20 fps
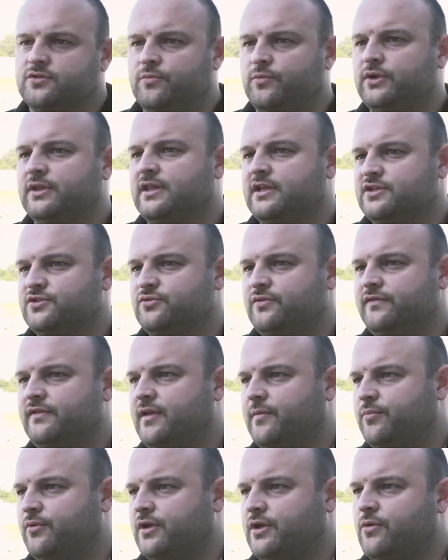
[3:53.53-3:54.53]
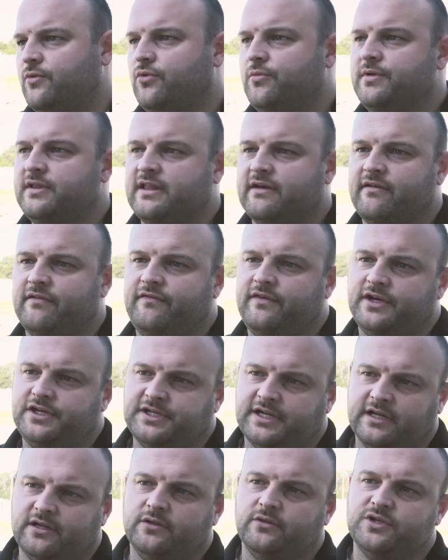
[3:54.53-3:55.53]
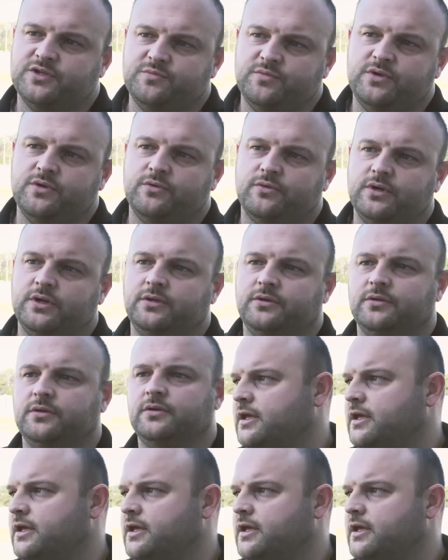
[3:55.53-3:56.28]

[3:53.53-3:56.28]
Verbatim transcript: Com muitas dúvidas, porque o clube estava fechado em 2008